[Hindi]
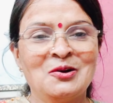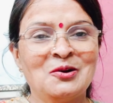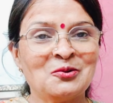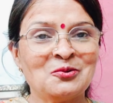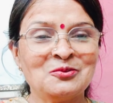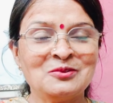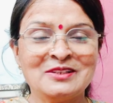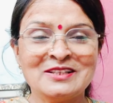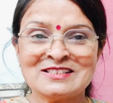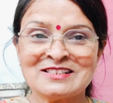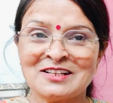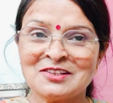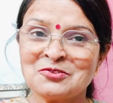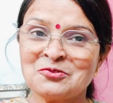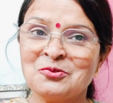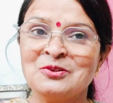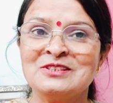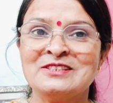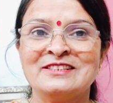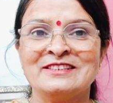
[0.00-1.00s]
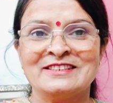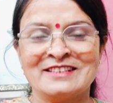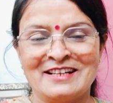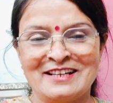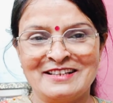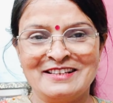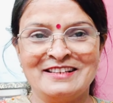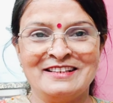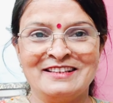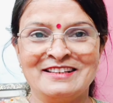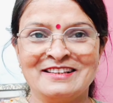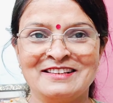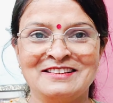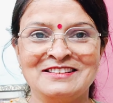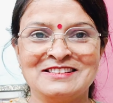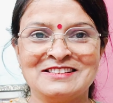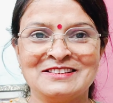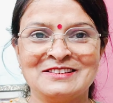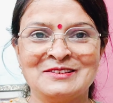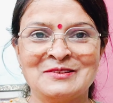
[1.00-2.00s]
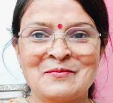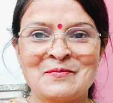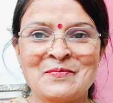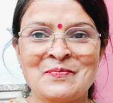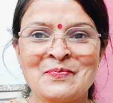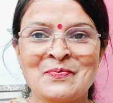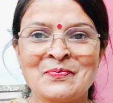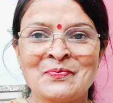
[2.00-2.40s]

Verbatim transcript: और उनके साथ कोई छेड़खानी नहीं करनी चाहिए